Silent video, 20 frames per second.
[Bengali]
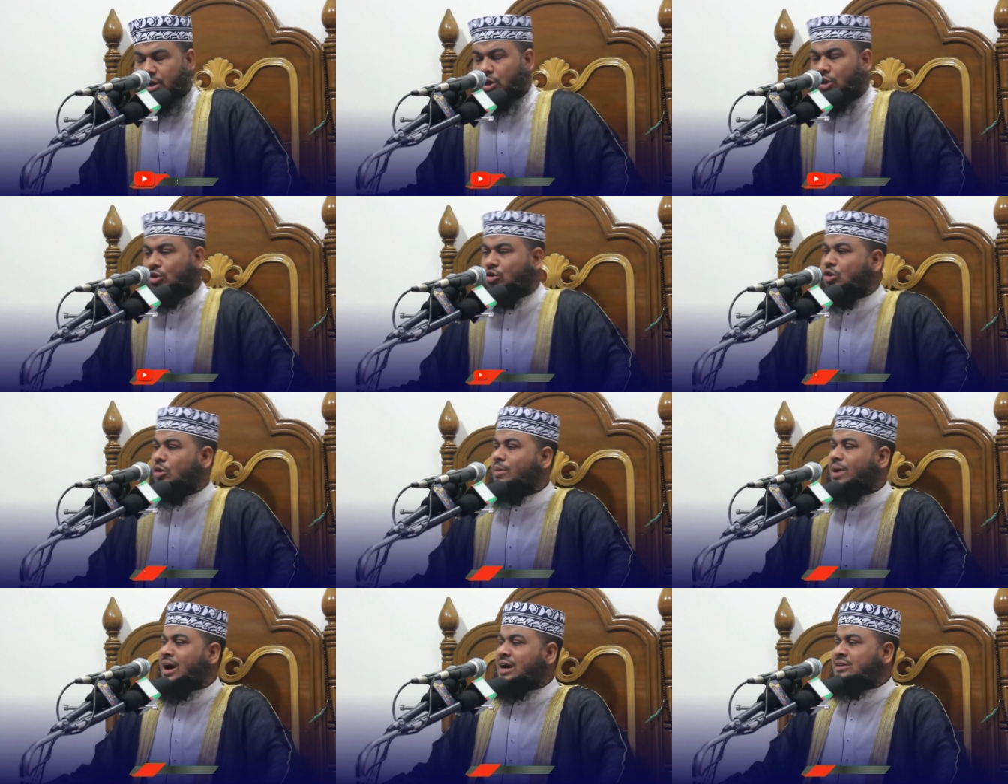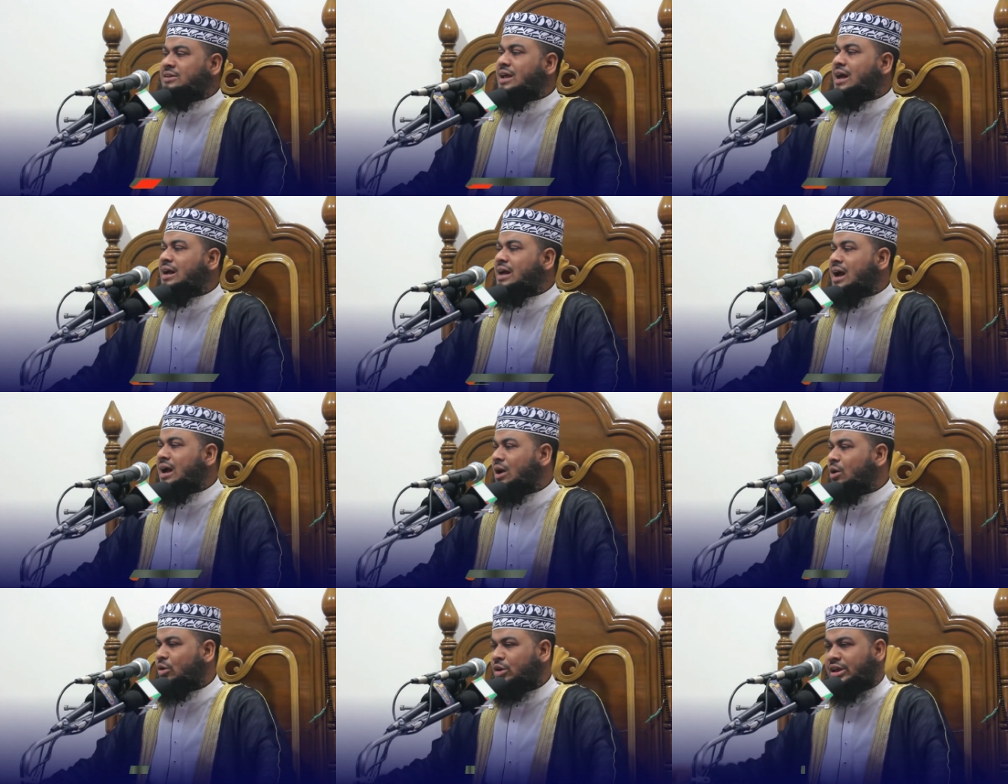এরকম আশা
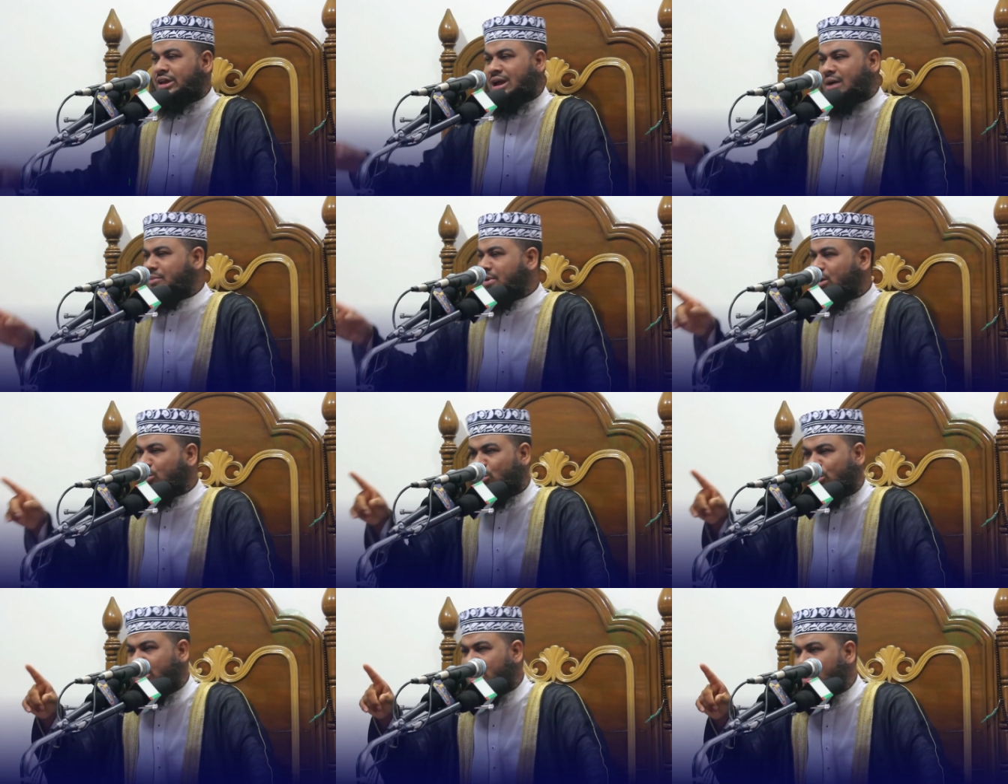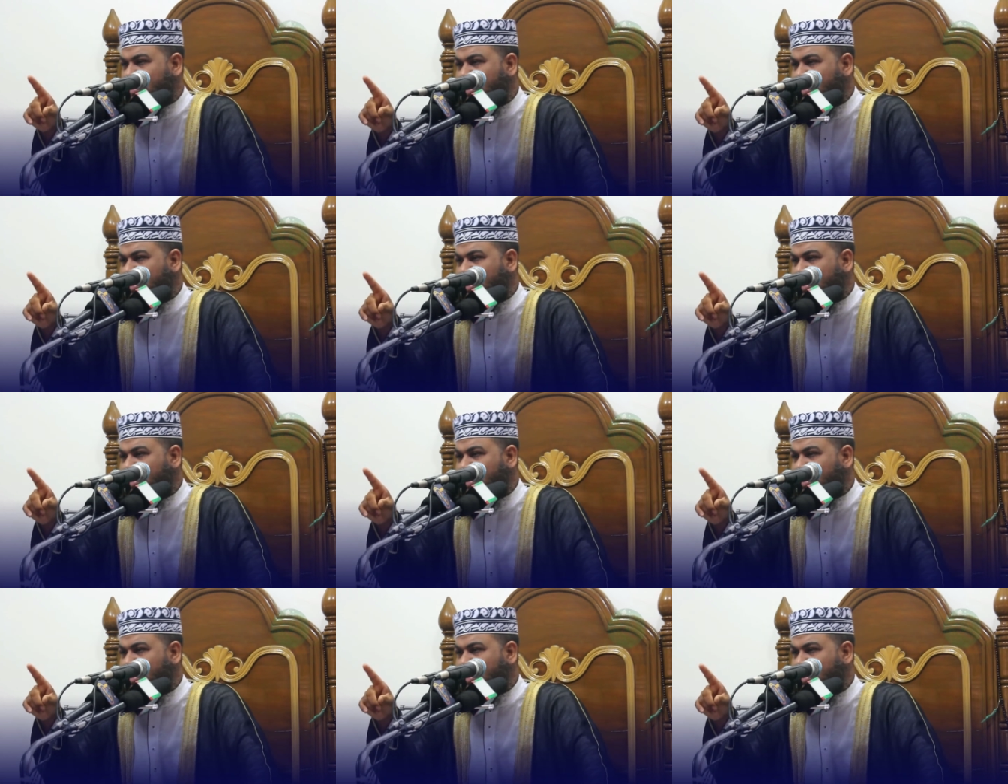আকাঙ্ক্ষা অনেকে আমরা করি না